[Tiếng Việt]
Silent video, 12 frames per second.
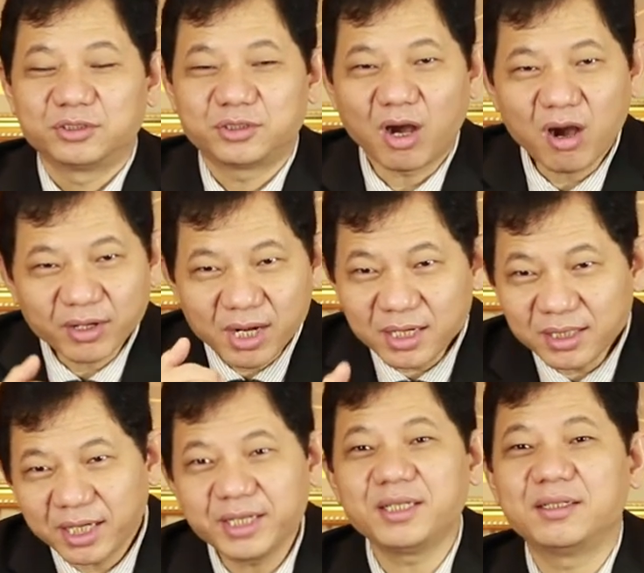cho đến
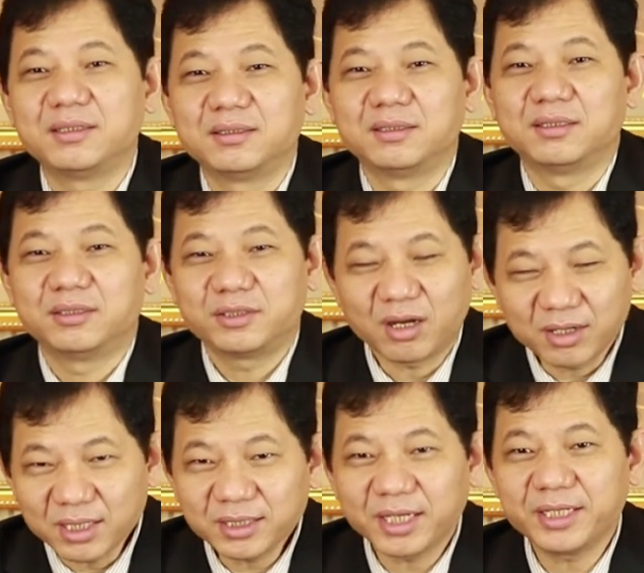khi cho
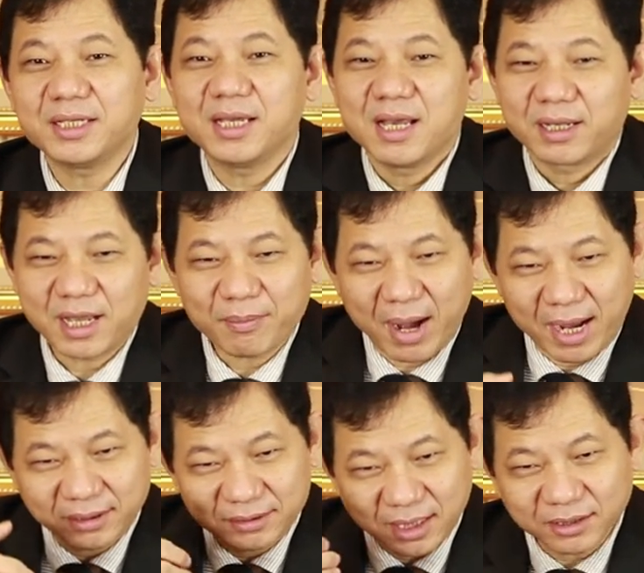đến khi các
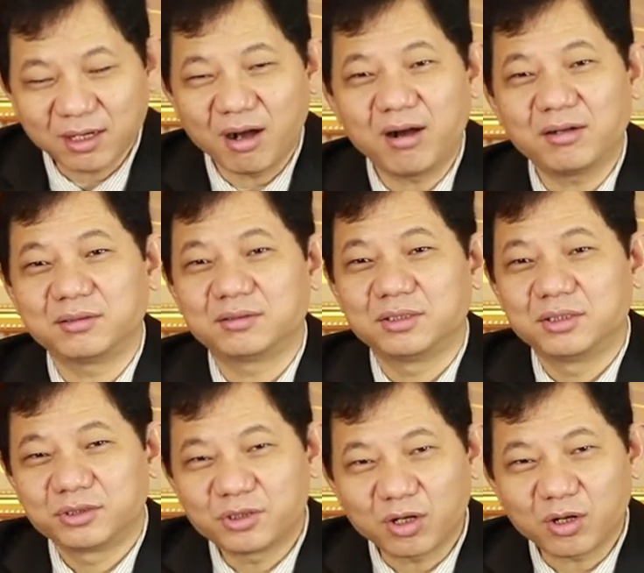bạn sanh con
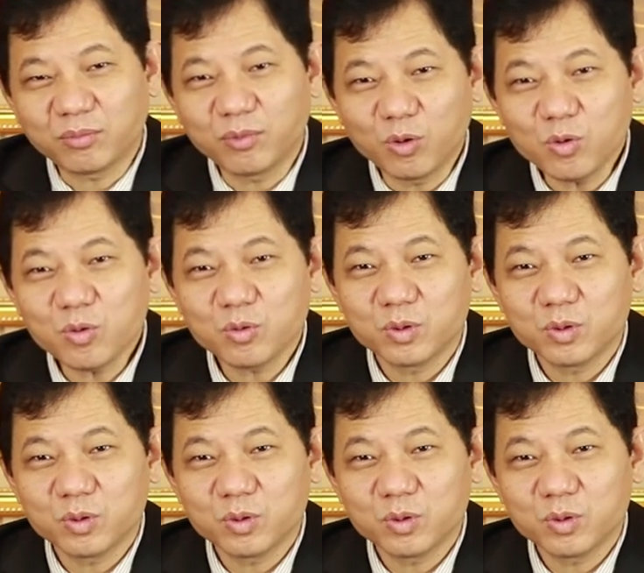cho con bú